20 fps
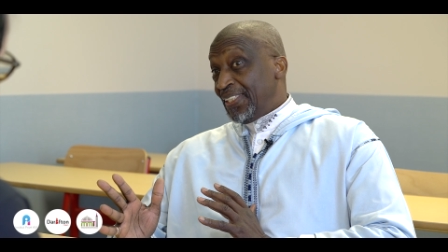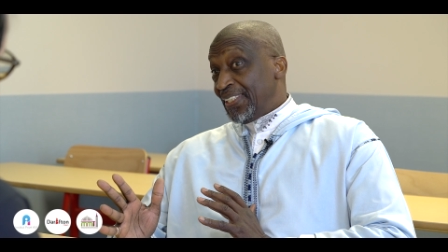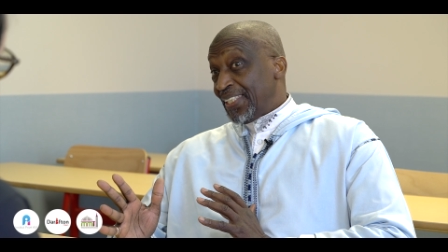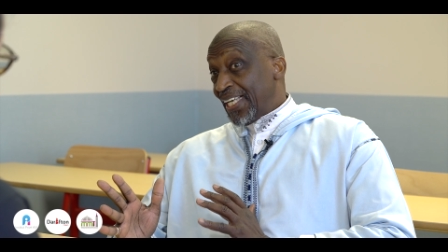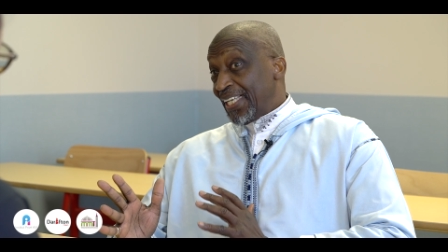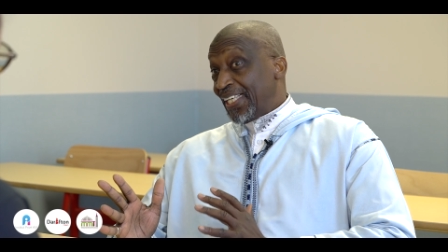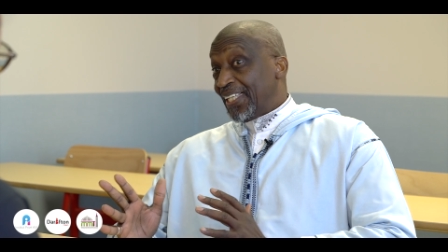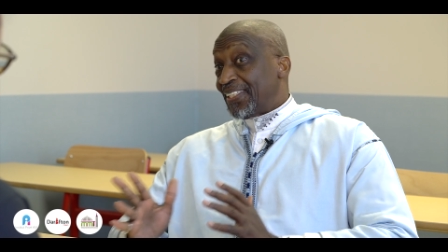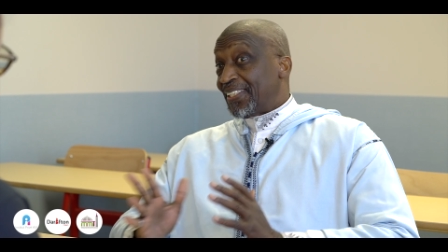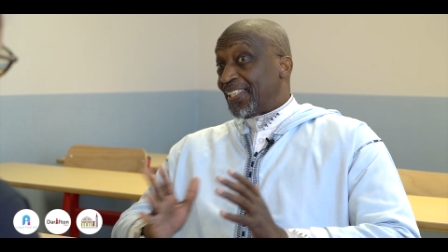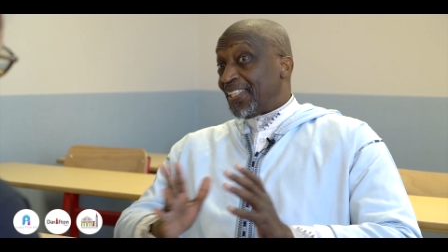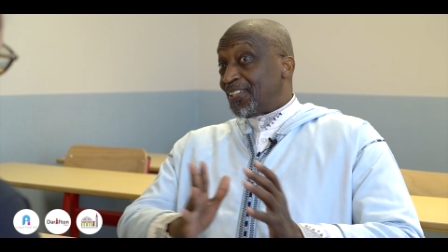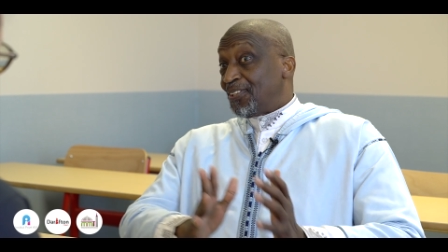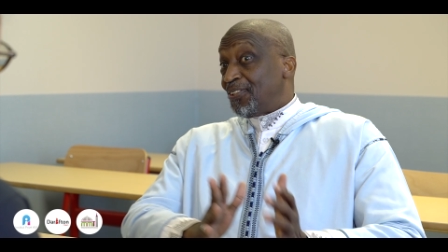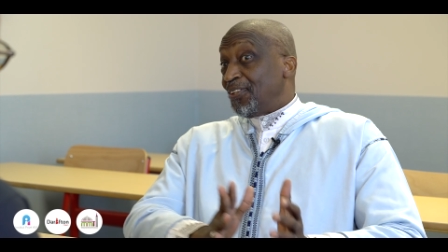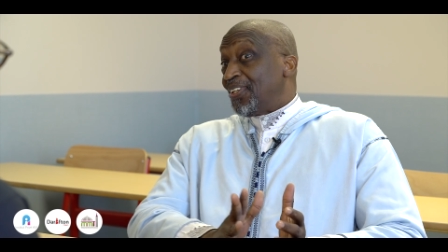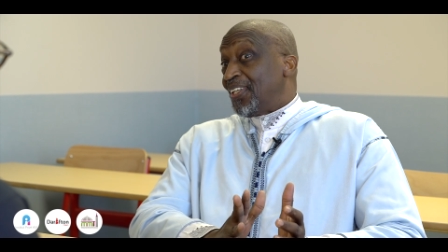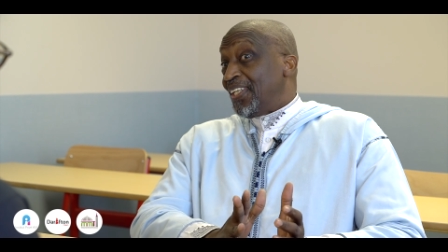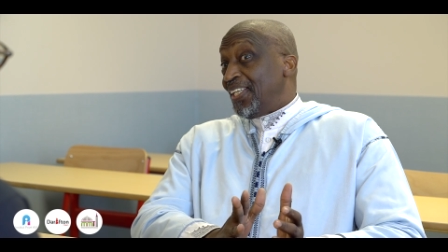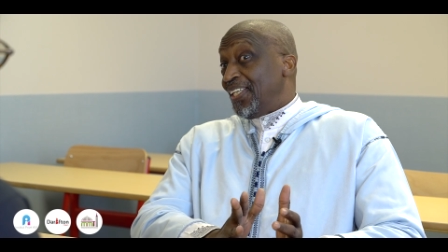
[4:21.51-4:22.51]
C'est-à-dire que c'est
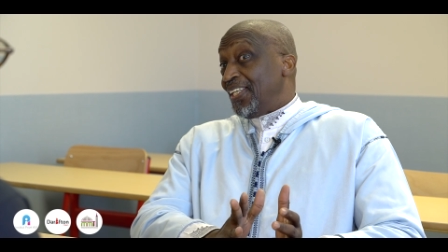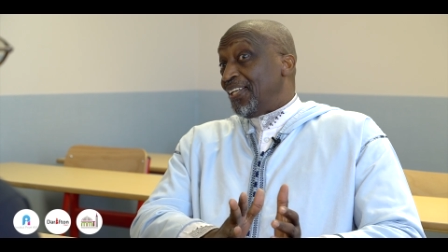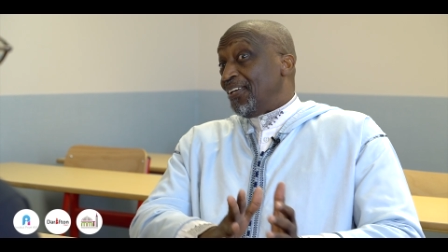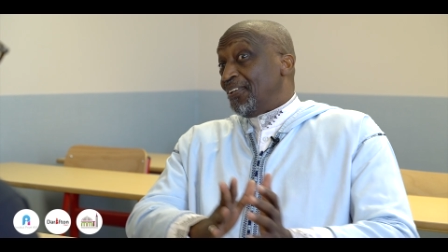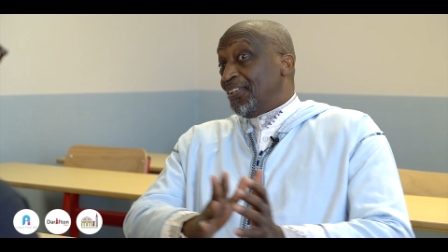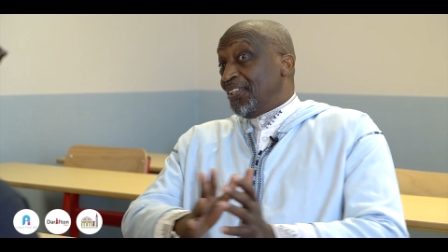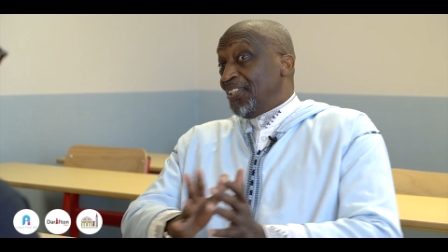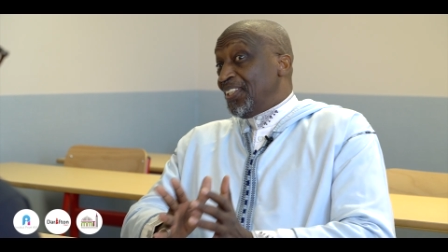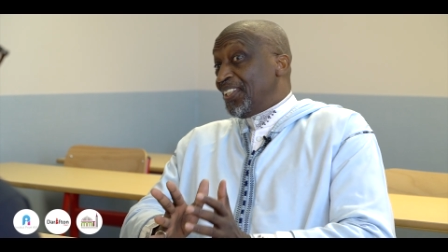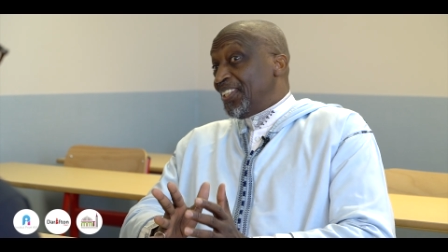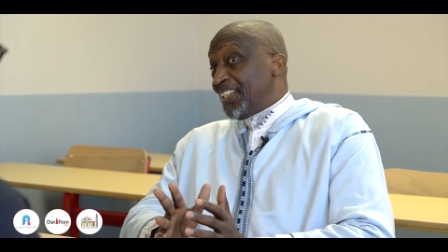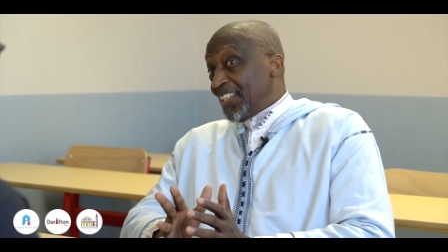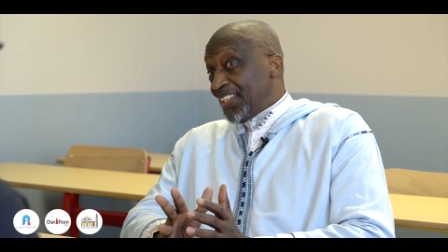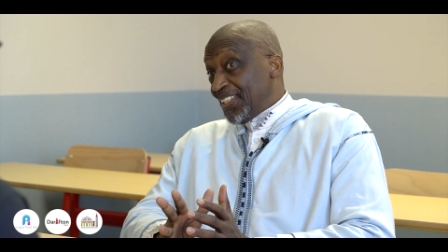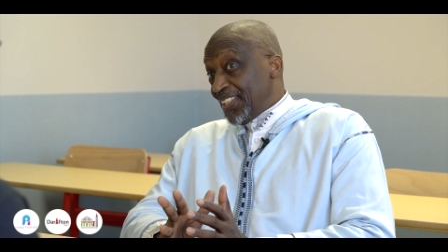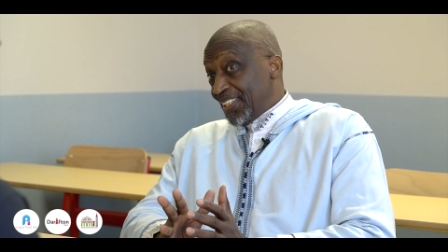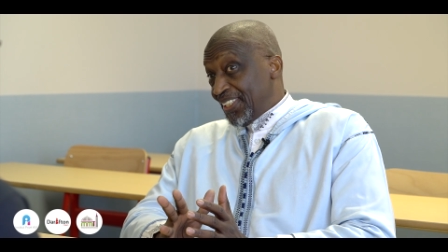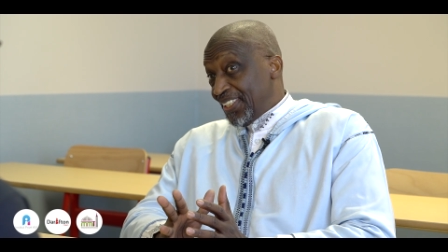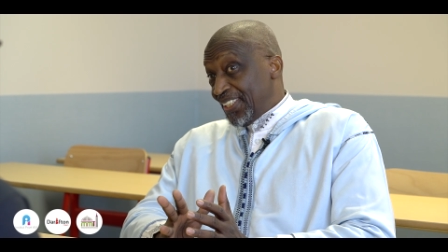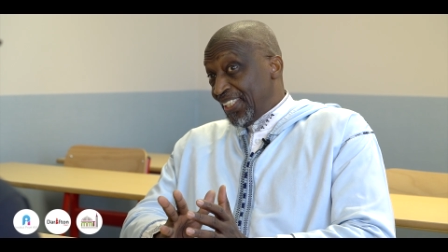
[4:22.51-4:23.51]
ceux qui ont une
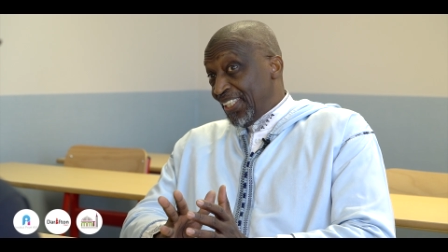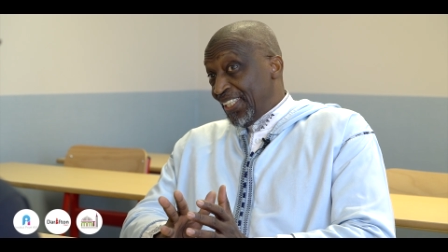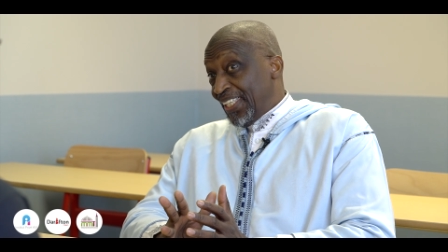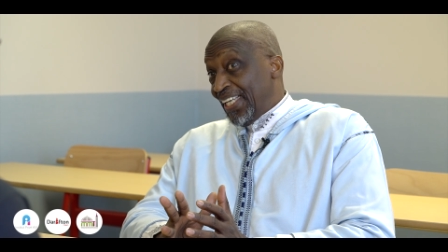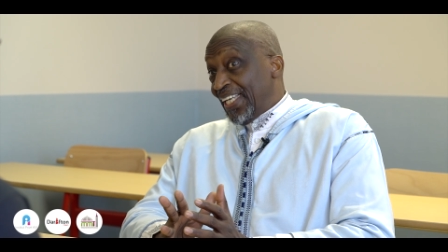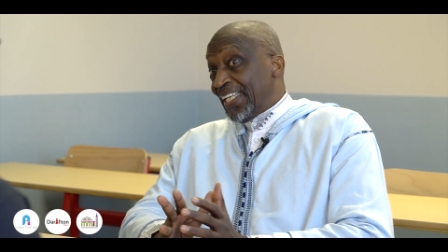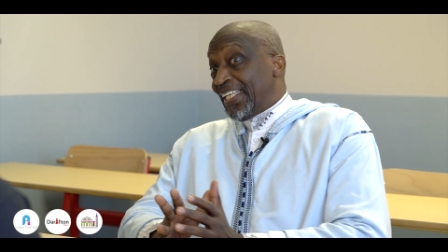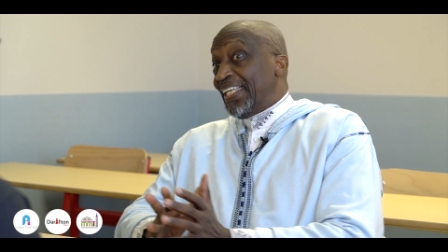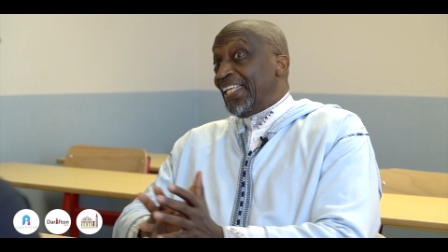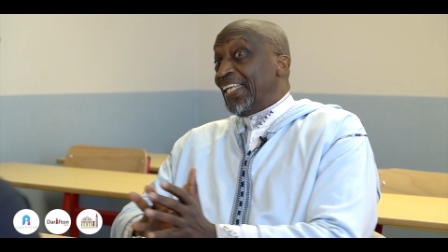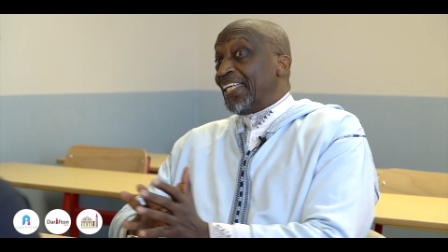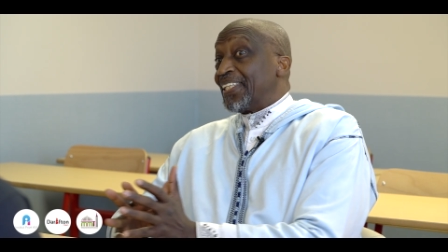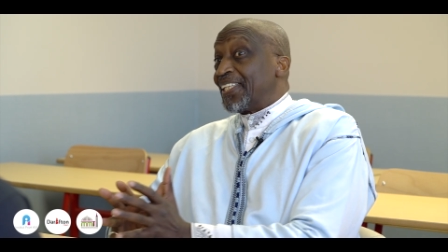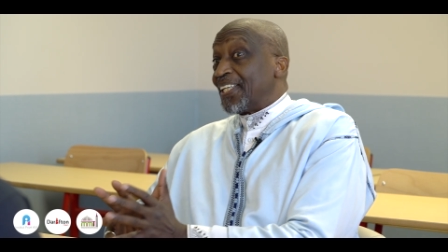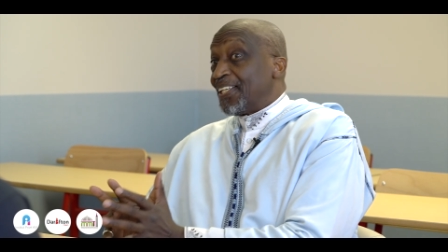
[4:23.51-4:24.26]
science et qui la